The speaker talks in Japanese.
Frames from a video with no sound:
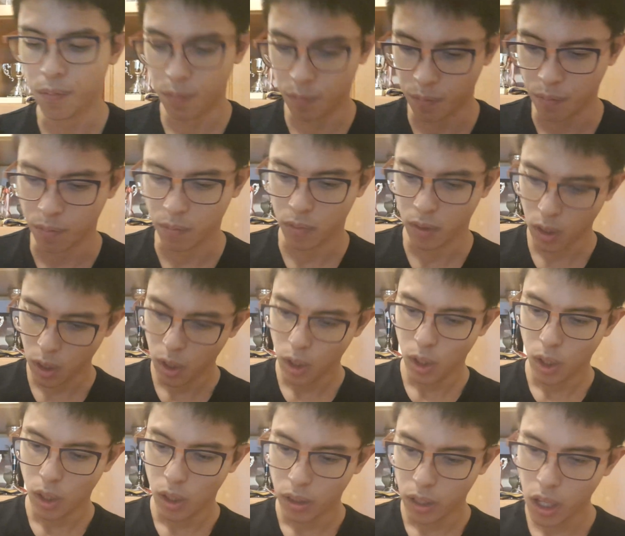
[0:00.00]
うん
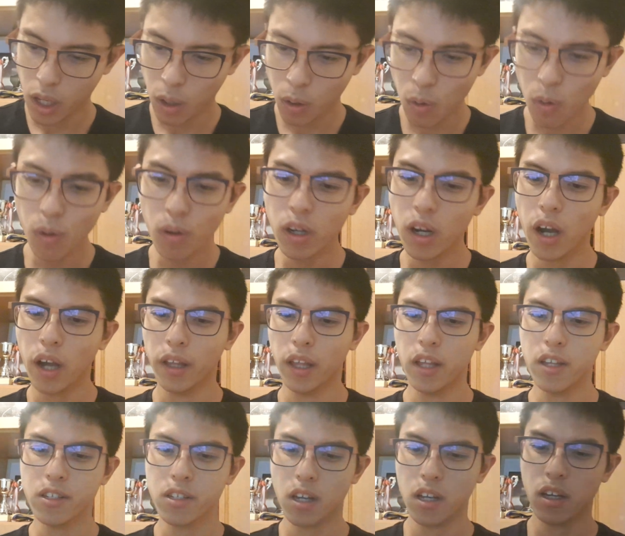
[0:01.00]
で今回
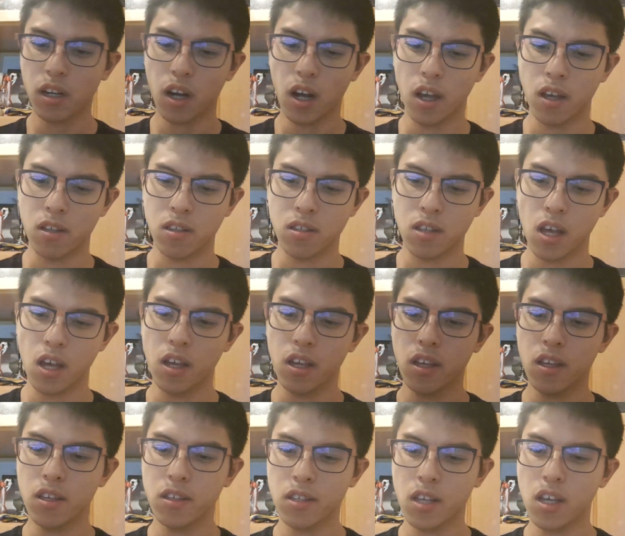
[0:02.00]
NHK 界
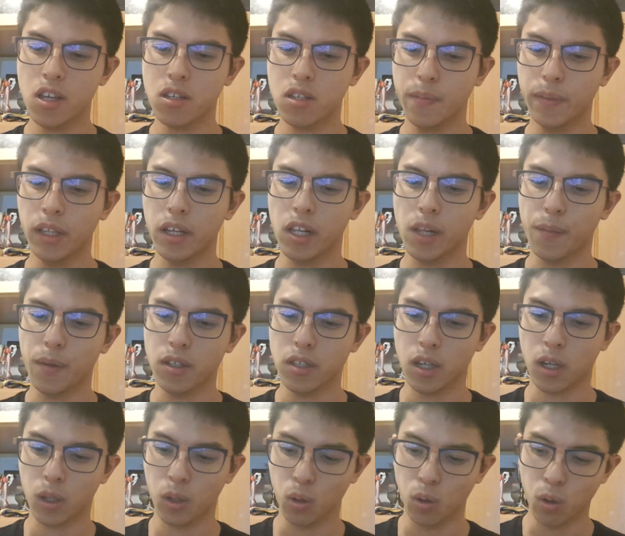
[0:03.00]
全員選手見てきまし
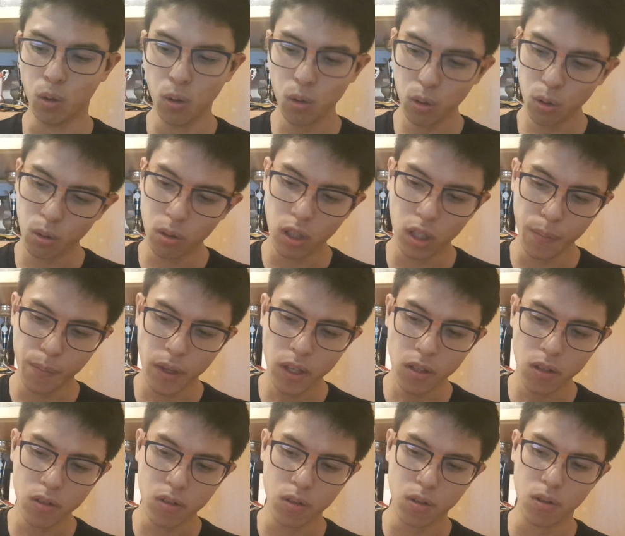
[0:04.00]
たけど本当に
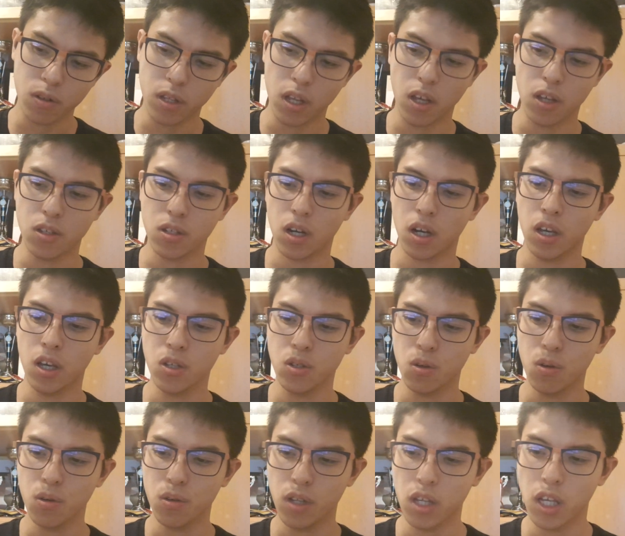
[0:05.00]
ミスする選手が非
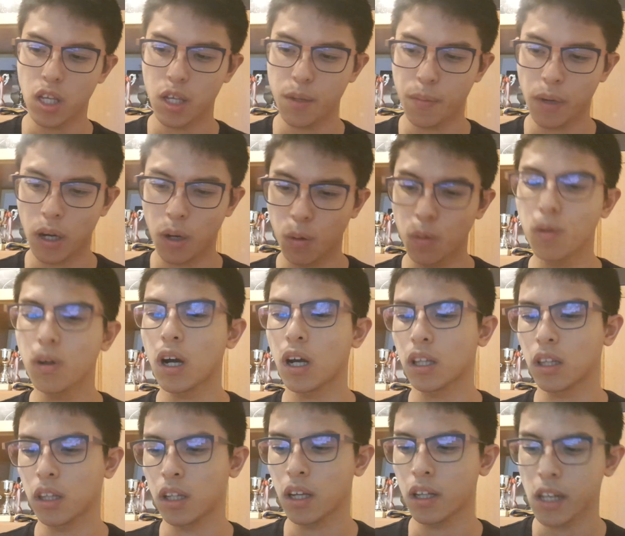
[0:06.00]
常にまあ多
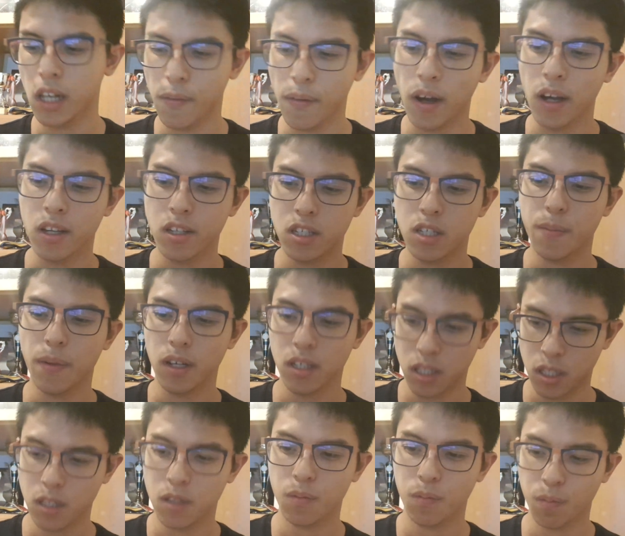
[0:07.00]
かった気はしま
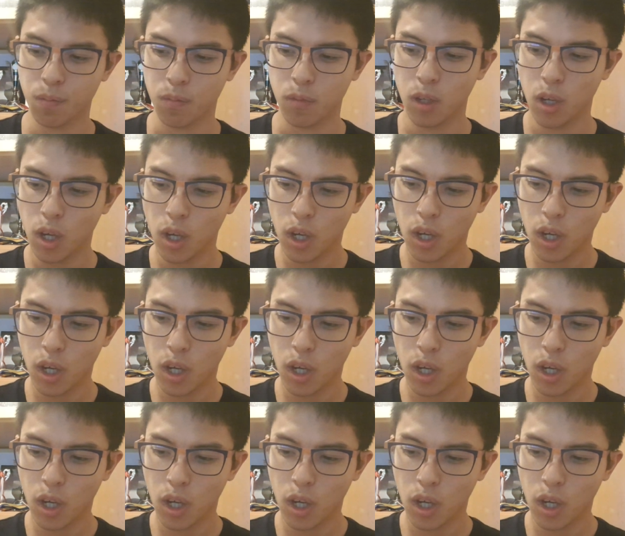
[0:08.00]
す。うん、